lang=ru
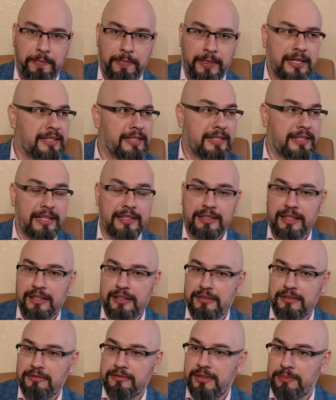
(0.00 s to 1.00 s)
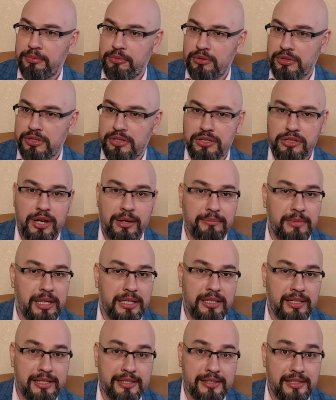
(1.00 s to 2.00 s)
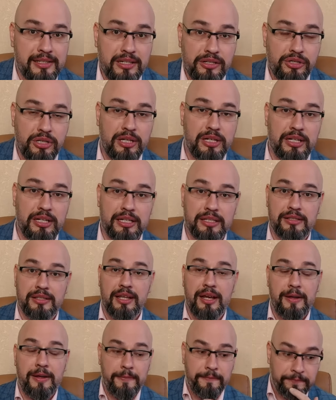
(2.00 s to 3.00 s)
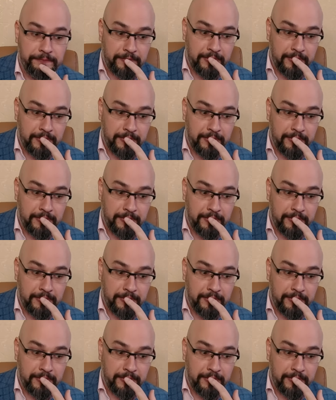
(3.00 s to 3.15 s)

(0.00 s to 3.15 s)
Кстати, вопрос, чем они разрешились, да?